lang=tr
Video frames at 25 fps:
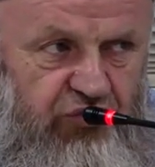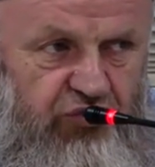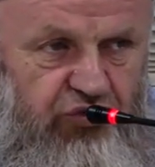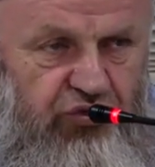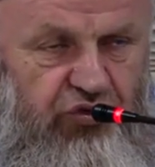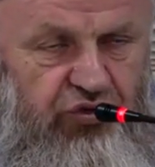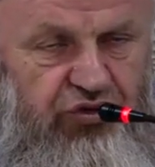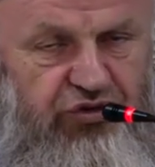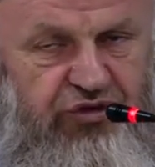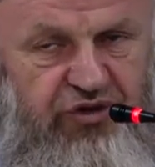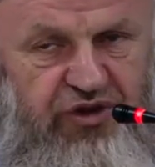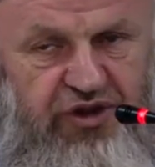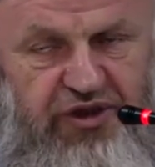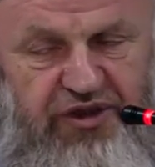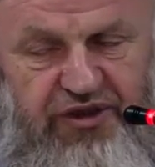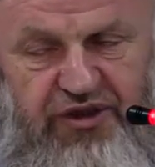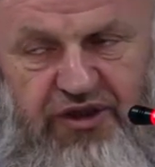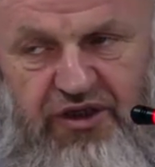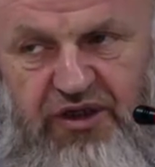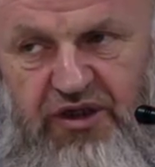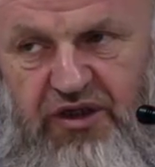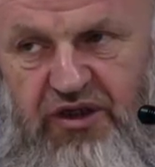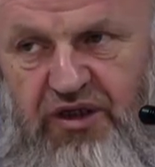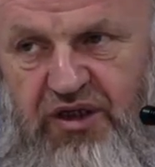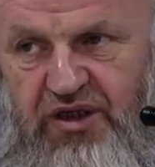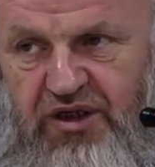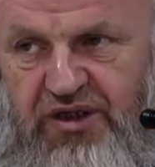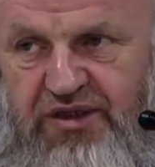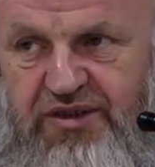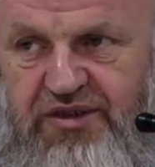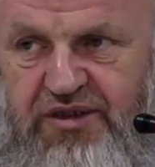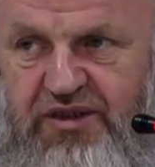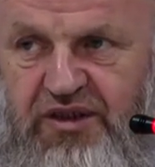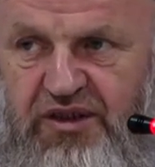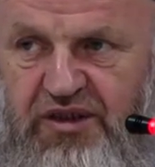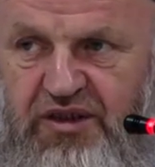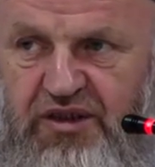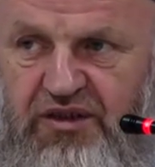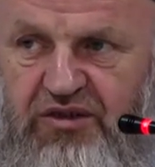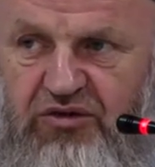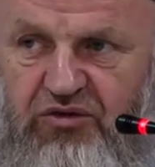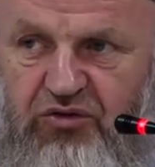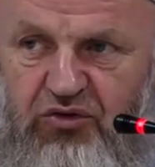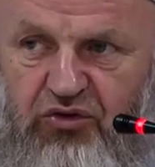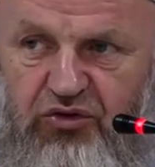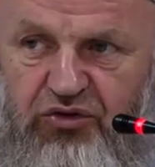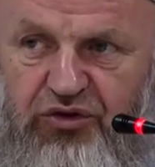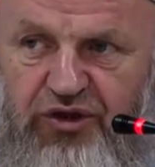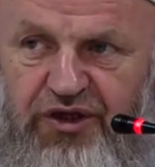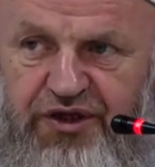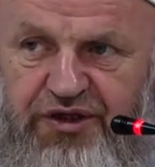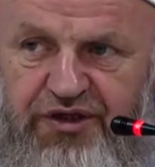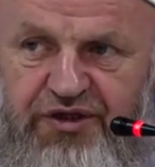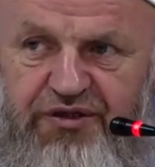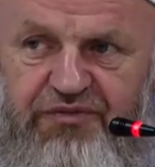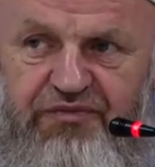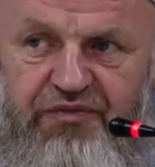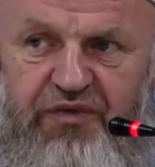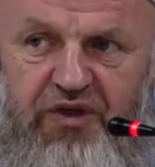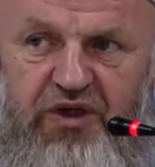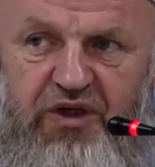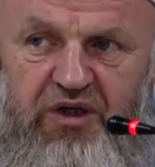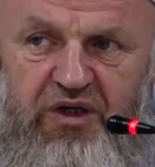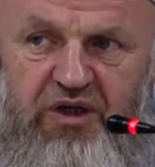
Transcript: Bu dört tane hastalık onları